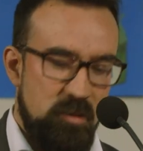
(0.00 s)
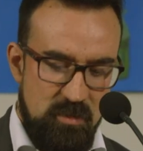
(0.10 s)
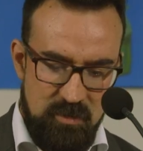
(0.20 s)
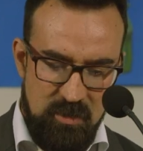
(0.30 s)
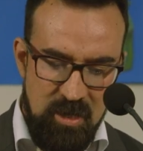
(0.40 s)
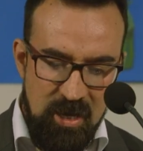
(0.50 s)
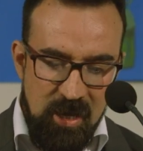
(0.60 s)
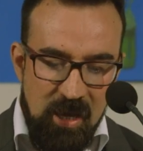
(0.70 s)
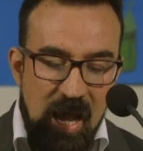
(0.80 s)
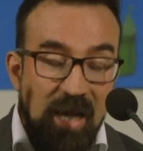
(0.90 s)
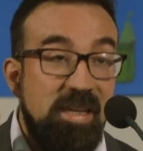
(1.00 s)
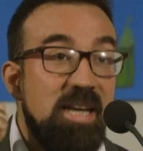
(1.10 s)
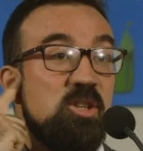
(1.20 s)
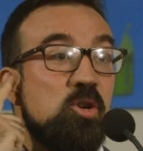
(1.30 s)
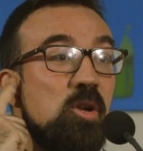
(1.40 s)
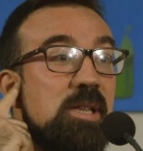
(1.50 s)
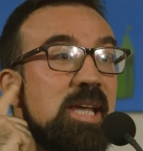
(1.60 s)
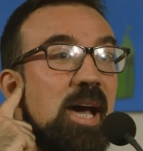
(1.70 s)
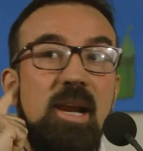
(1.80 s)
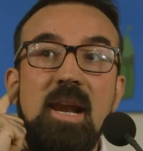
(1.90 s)
И я помню, как пять
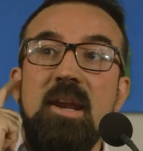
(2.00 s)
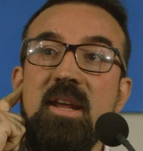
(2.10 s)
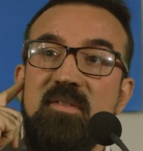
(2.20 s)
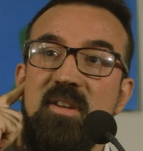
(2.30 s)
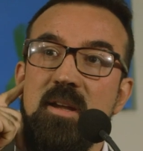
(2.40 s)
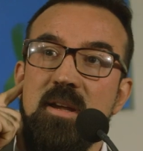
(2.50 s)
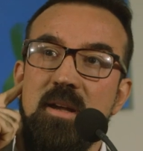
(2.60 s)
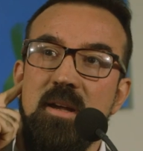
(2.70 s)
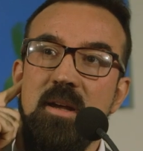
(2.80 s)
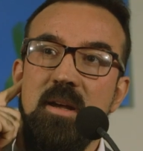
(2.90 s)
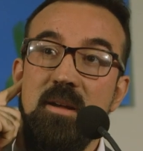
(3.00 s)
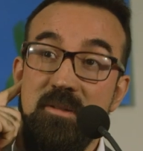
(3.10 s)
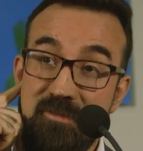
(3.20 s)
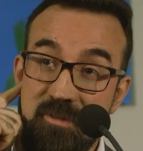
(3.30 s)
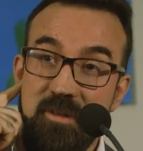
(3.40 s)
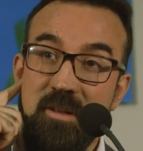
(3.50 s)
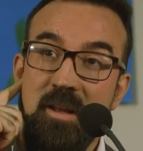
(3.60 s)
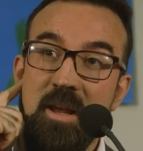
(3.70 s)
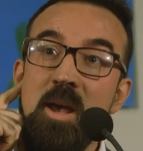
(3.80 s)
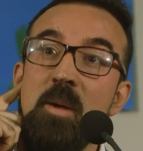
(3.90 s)
лет назад мы все там были,
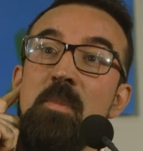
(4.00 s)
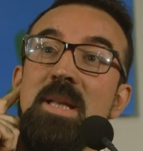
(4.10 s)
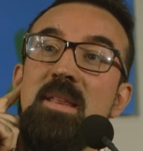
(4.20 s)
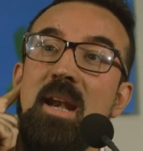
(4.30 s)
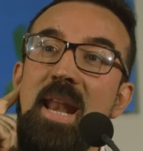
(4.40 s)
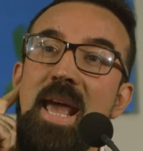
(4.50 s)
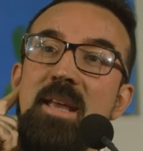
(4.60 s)
на холме.